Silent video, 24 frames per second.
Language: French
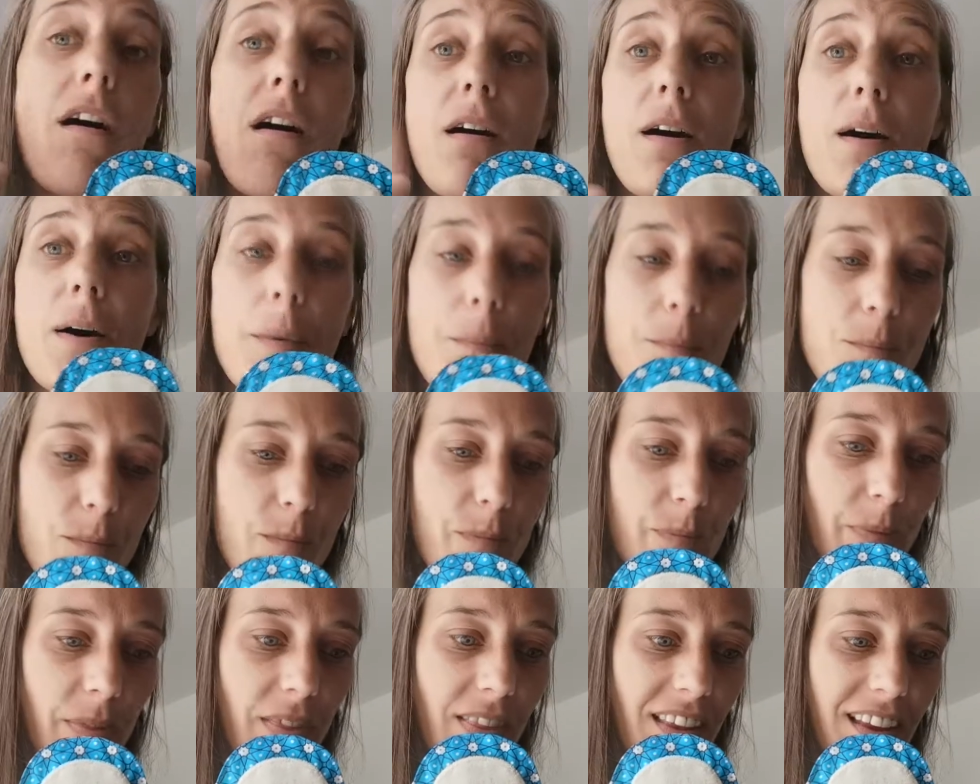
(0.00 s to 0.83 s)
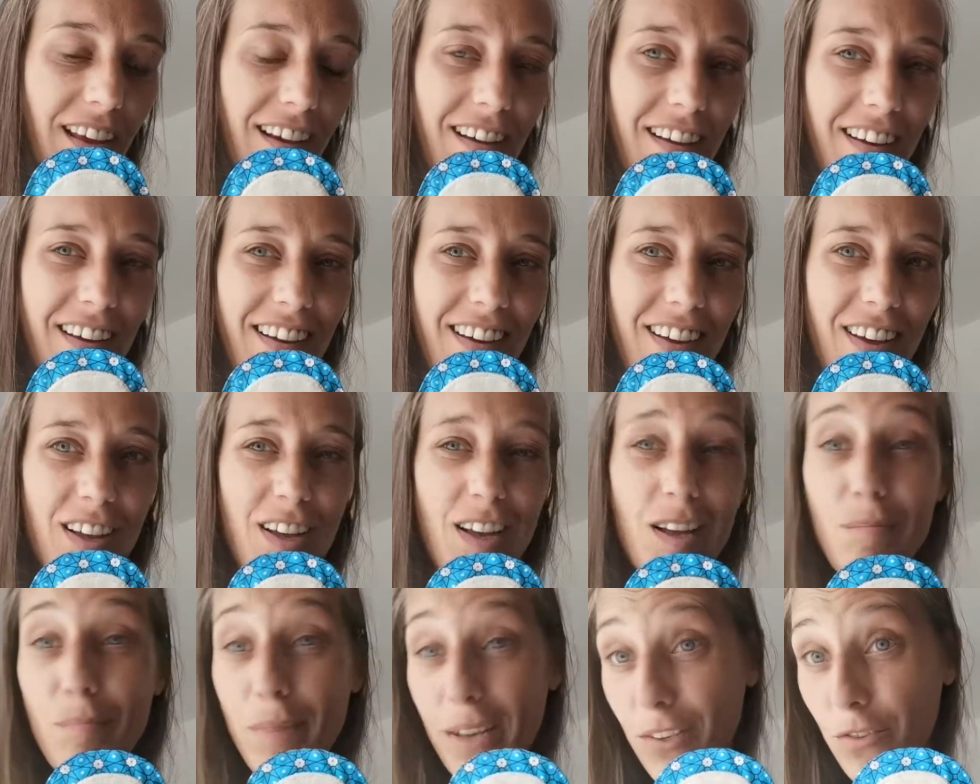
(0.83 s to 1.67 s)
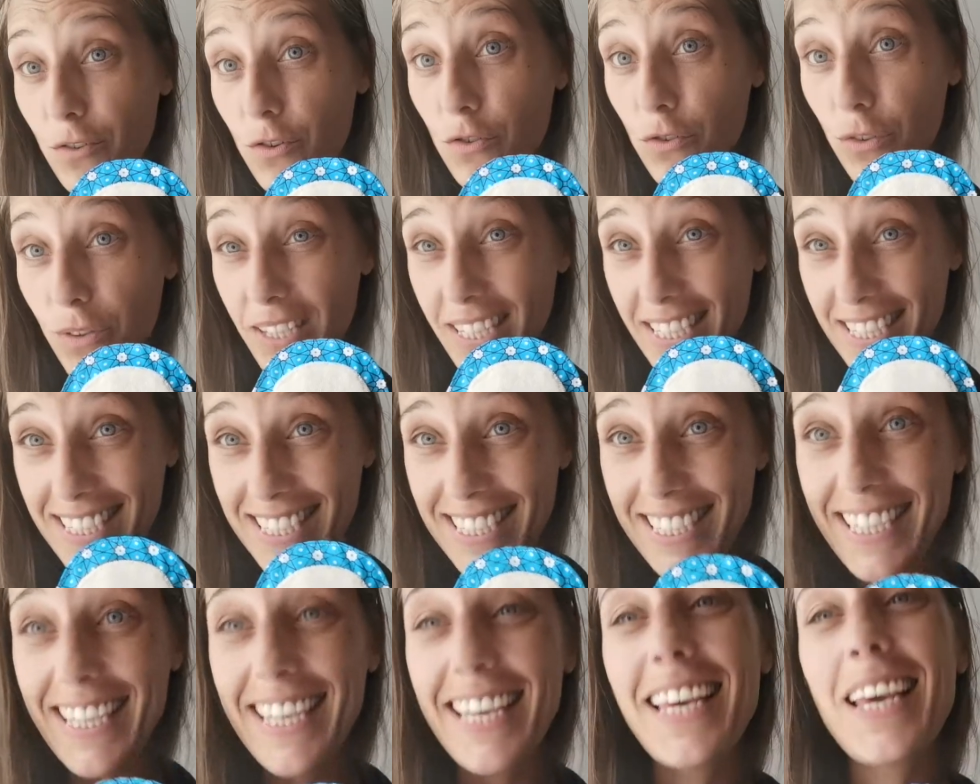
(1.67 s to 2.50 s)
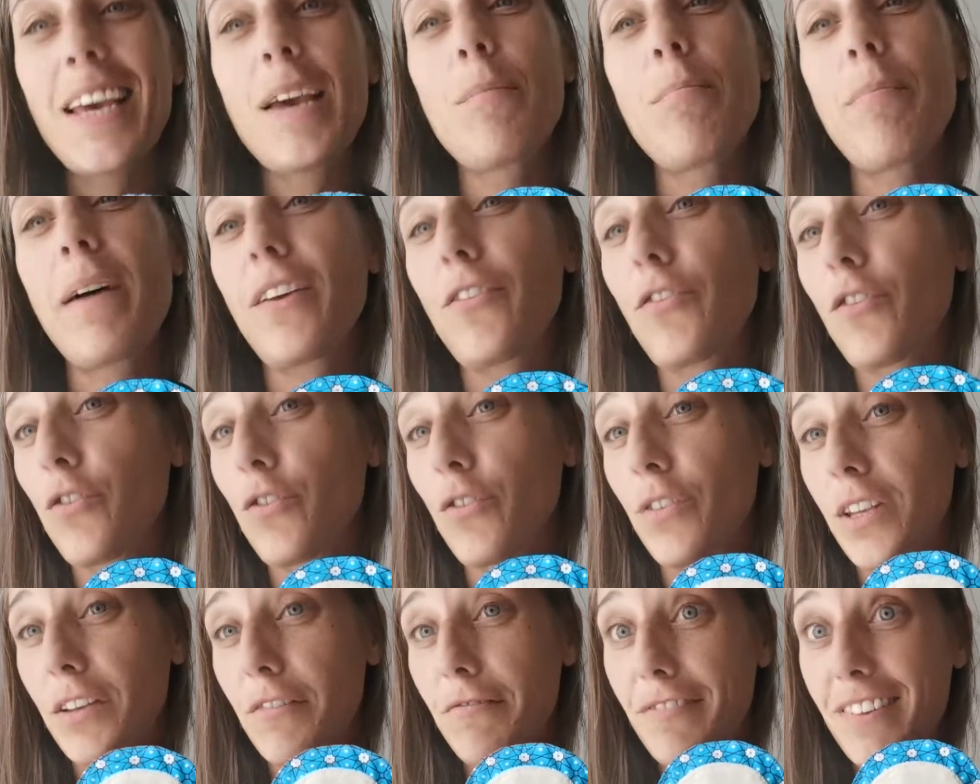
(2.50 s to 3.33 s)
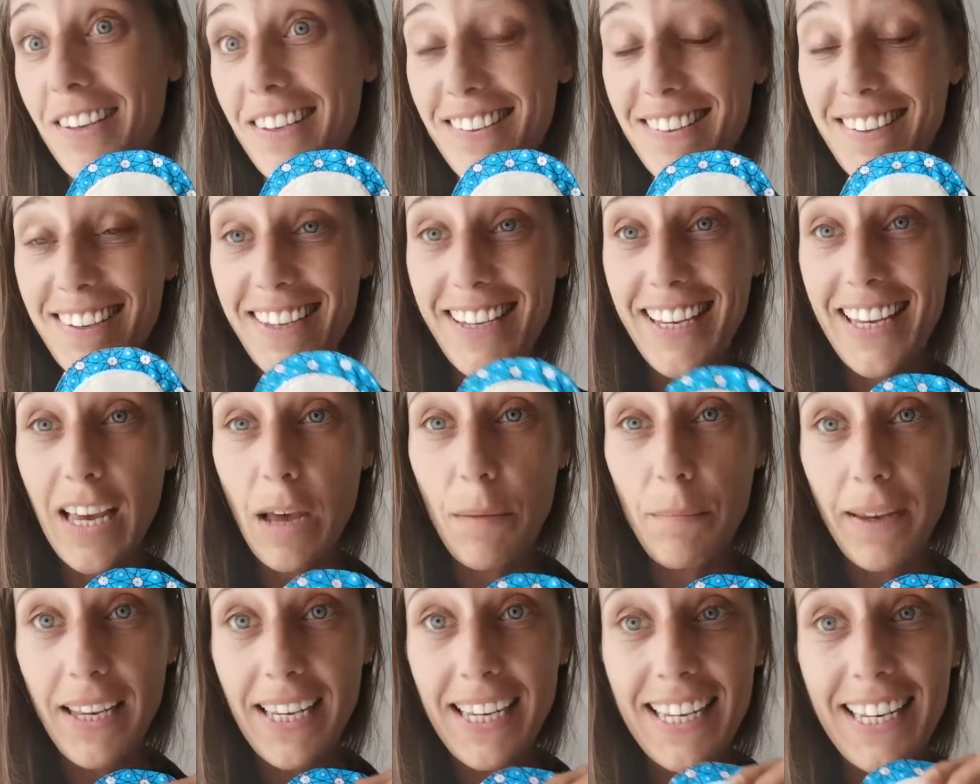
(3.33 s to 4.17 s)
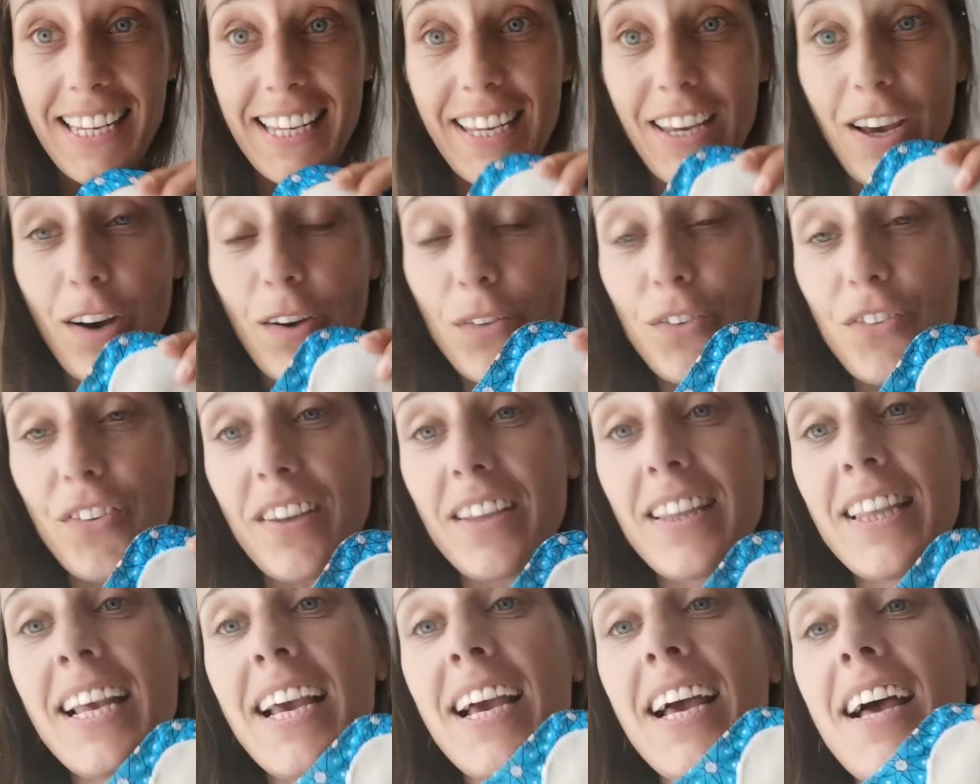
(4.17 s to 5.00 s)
Or, parce que j'en ai essayé, parce que j'en ai fait essayer à mes clientes.